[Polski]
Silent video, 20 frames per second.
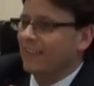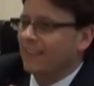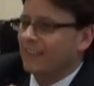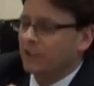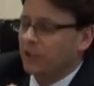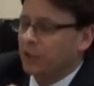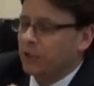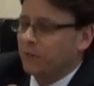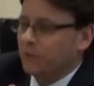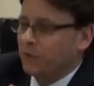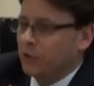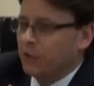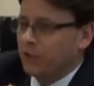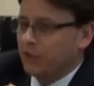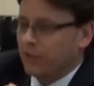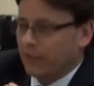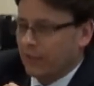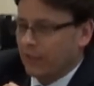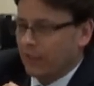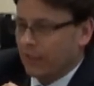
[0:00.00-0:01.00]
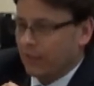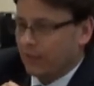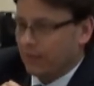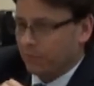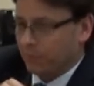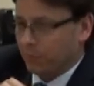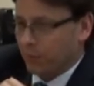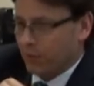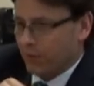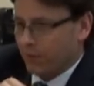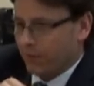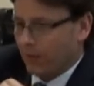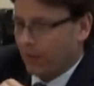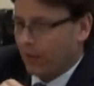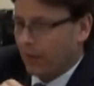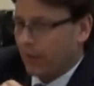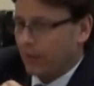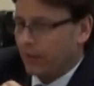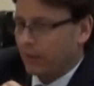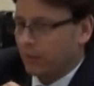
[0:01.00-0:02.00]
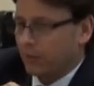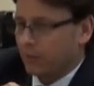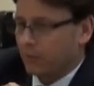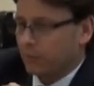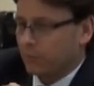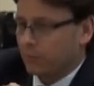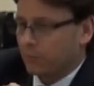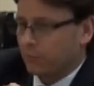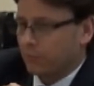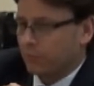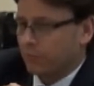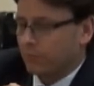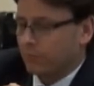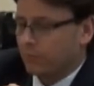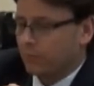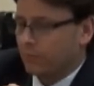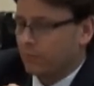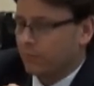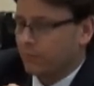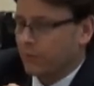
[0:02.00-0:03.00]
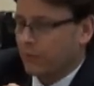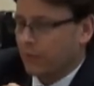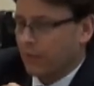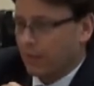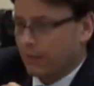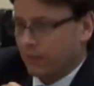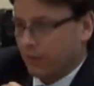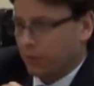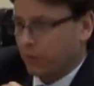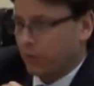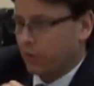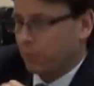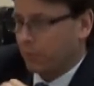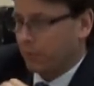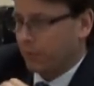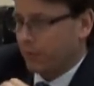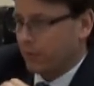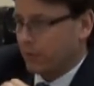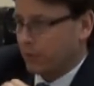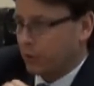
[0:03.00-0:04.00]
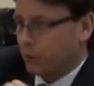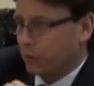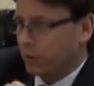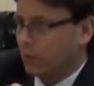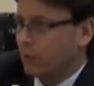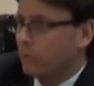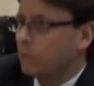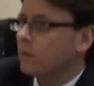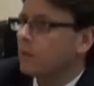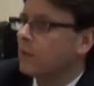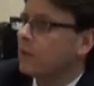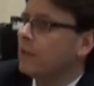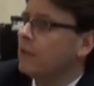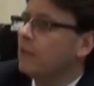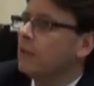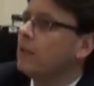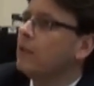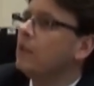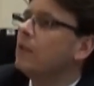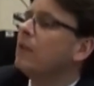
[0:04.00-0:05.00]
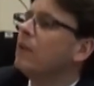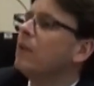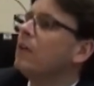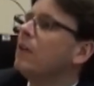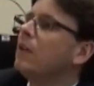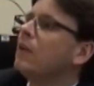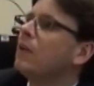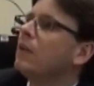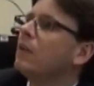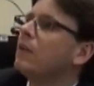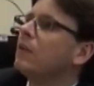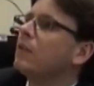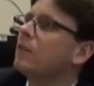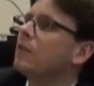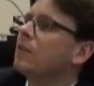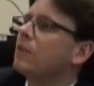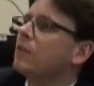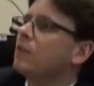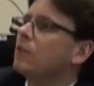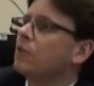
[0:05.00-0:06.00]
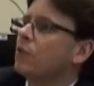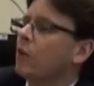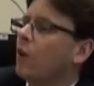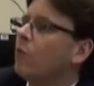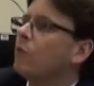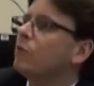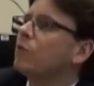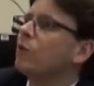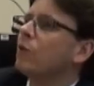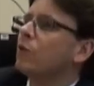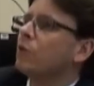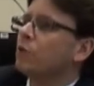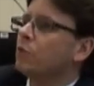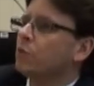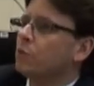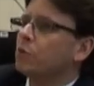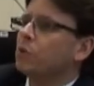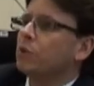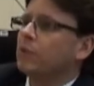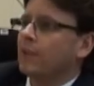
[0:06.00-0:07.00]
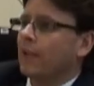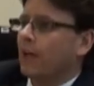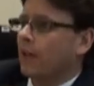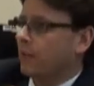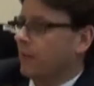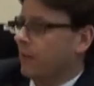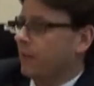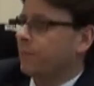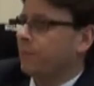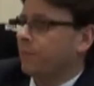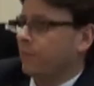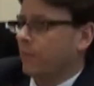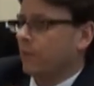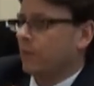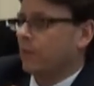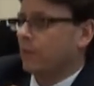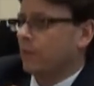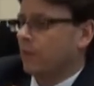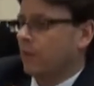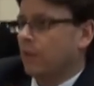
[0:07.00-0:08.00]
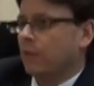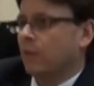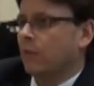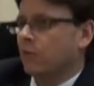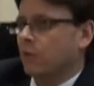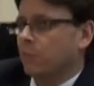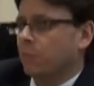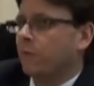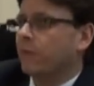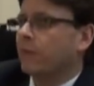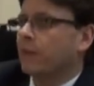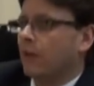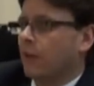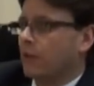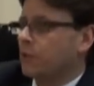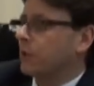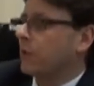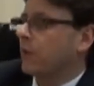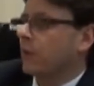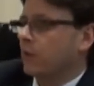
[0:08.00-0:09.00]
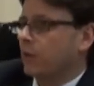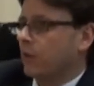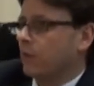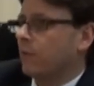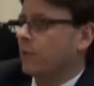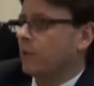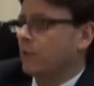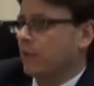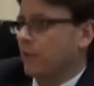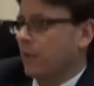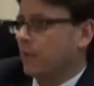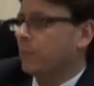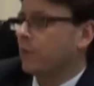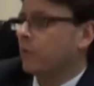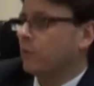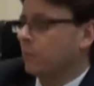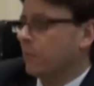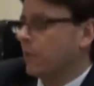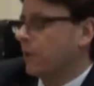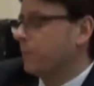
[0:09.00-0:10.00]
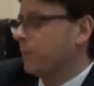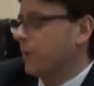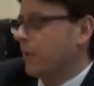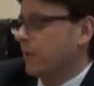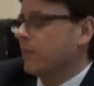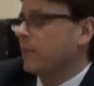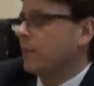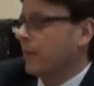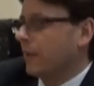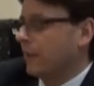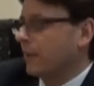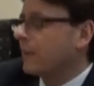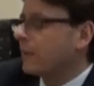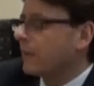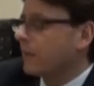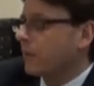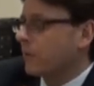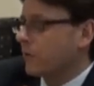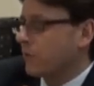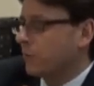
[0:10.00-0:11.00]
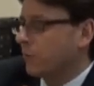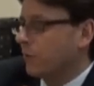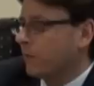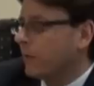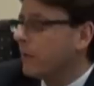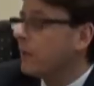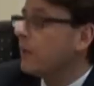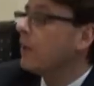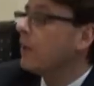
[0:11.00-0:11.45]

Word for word: e, rzeczywiście pozwalają mm, wskazać osobę fizyczną i są to już dane. Dane osobowe należy traktować same numery PESEL jak dane osobowe,